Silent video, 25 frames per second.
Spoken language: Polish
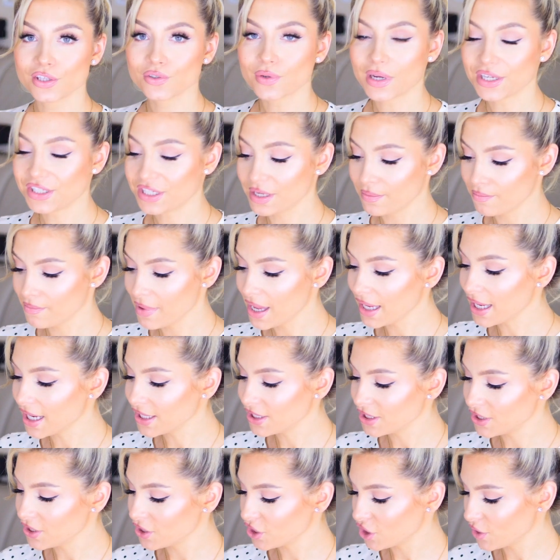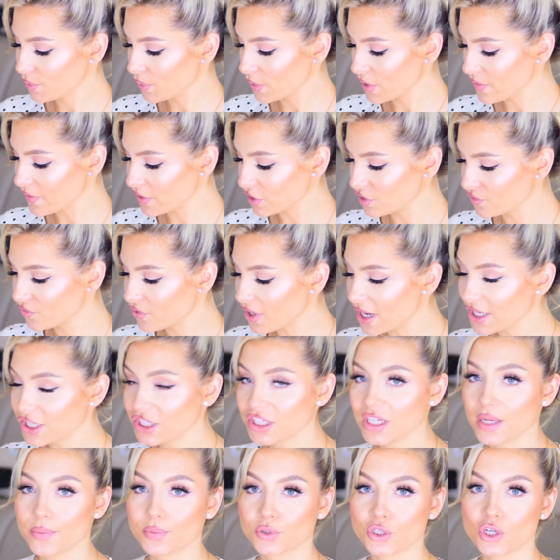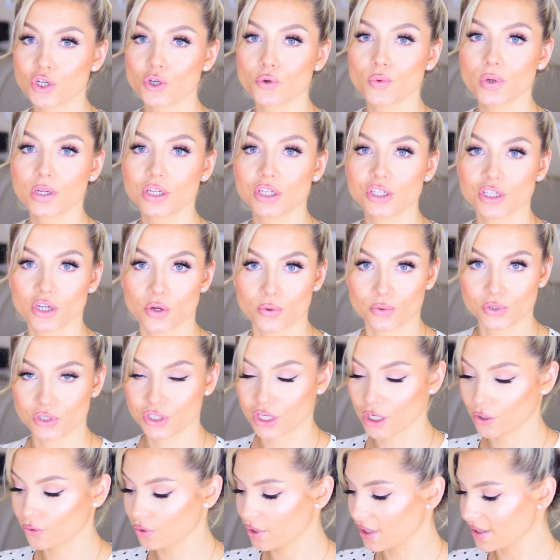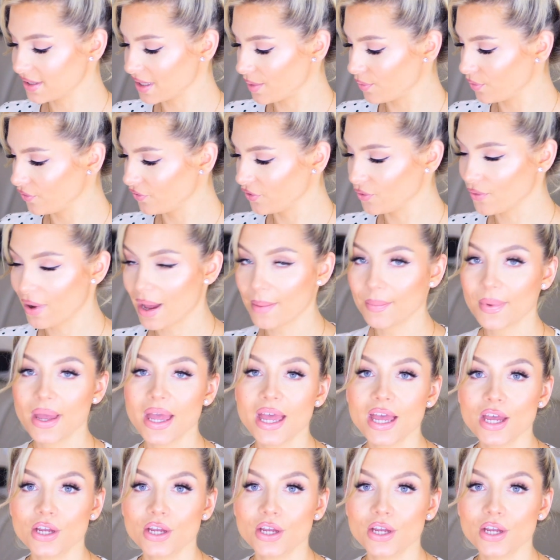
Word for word: Słuchajcie, mega się cieszę, ponieważ właśnie przyszły książki, które zamówiłam.